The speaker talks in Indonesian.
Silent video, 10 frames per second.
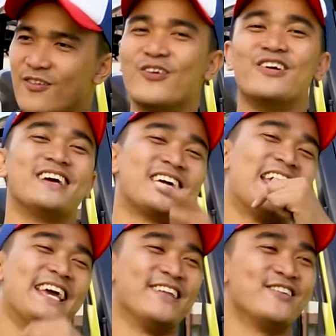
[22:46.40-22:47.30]
Wih,
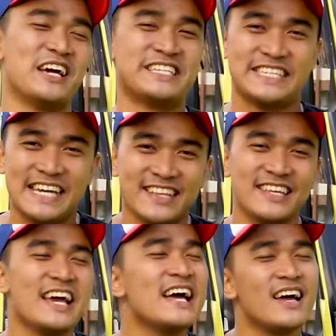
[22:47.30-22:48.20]
kayak gitu guys.
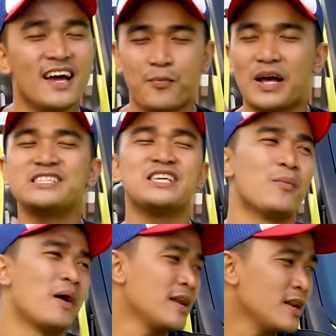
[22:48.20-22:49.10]
Intinya pasti
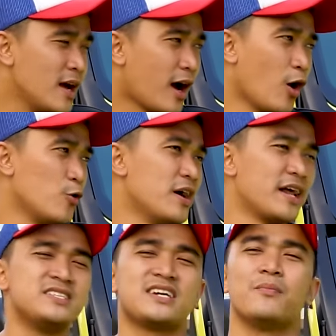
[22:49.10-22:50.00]
nyaman kalau udah
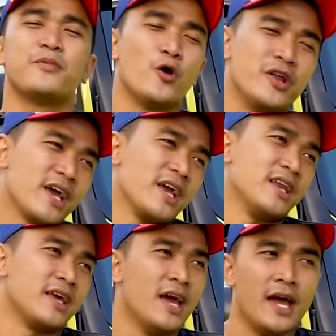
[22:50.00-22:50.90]
racikan pionir kayak
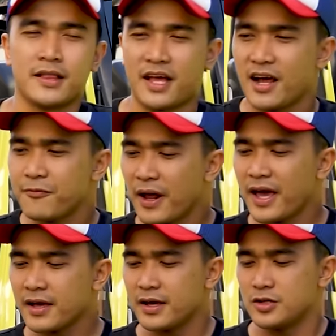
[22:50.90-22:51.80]
gini.
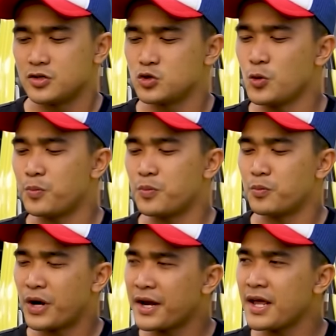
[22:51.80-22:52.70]
Taraflex, sub
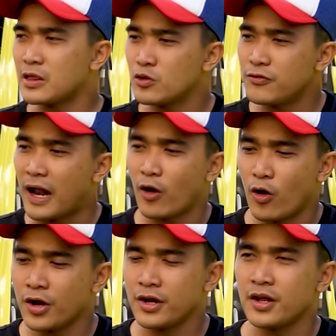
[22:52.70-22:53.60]
brandnya tuh
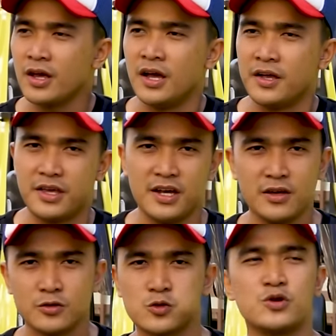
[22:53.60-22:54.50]
Falcon,
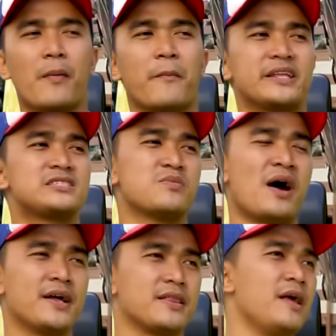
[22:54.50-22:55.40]
jadi sudah match
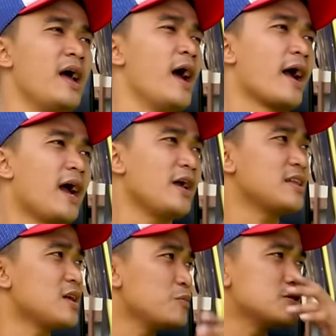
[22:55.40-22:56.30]
banget. Kayak
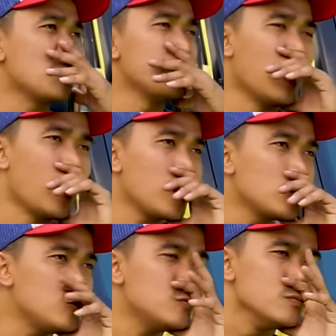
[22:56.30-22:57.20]
kita bisa bilangnya
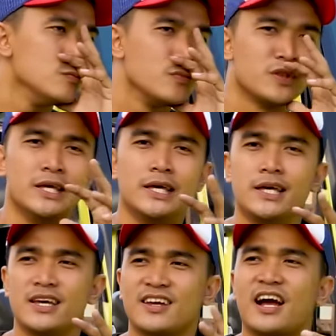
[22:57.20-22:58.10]
tuh
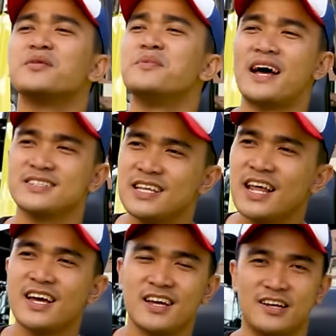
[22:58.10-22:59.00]
di kalibrasi
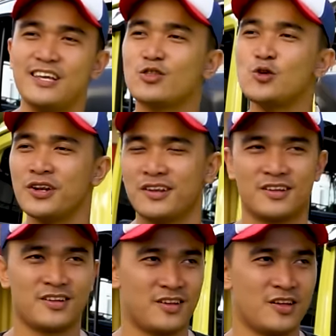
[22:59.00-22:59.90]
lah, ditun,
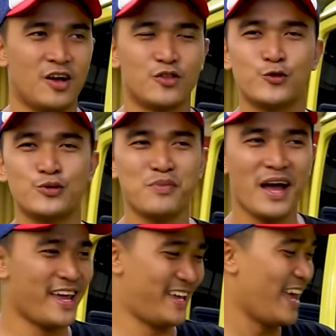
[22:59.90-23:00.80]
tune
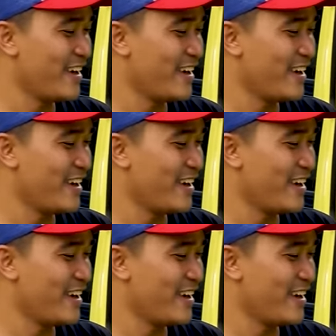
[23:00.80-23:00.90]
by,